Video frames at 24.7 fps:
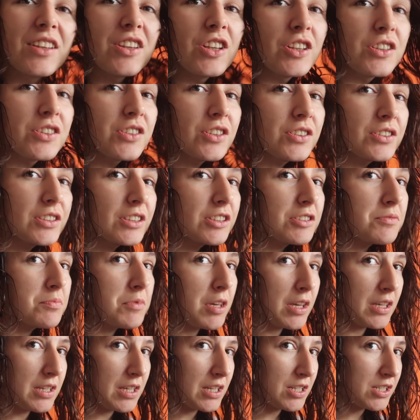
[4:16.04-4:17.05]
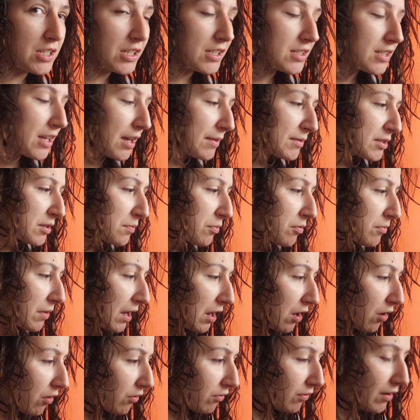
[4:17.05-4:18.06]
No co się śmieje, że chciałam się
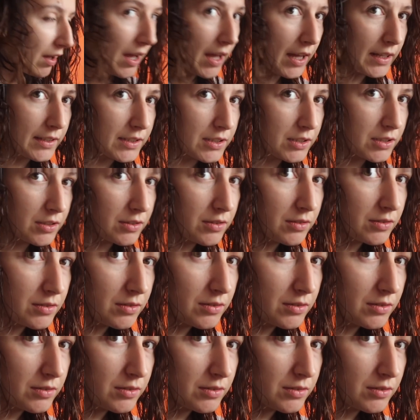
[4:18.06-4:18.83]
pomalować.